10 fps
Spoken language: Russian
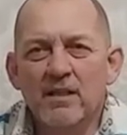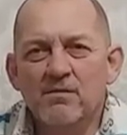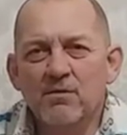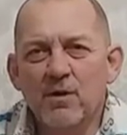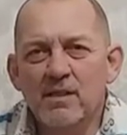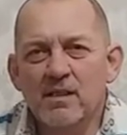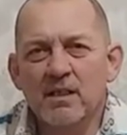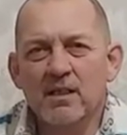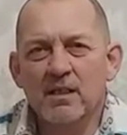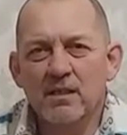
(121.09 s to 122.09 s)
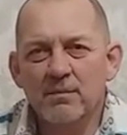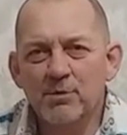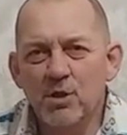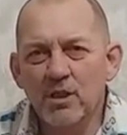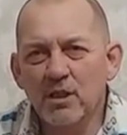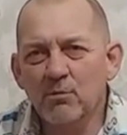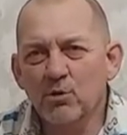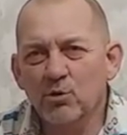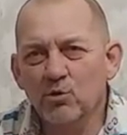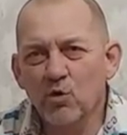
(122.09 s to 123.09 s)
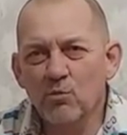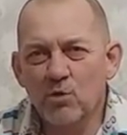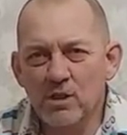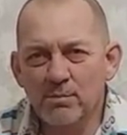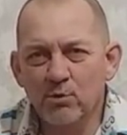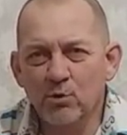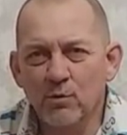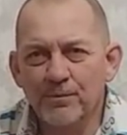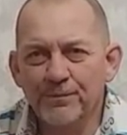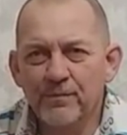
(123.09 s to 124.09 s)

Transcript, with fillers: развиваться пчелиному и трутовому расплоду.